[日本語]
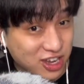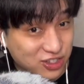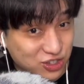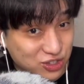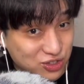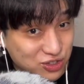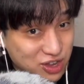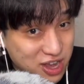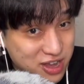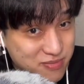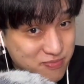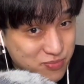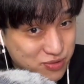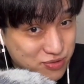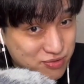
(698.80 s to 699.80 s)
立つ
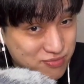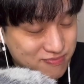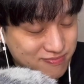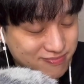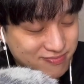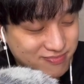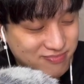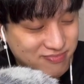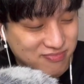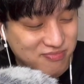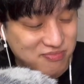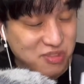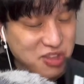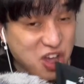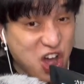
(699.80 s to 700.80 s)
タイプ
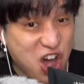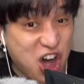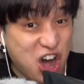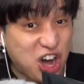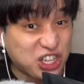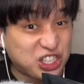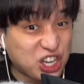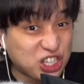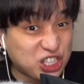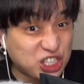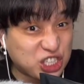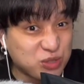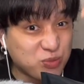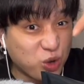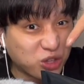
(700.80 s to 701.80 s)

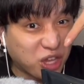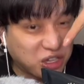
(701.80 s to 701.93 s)
私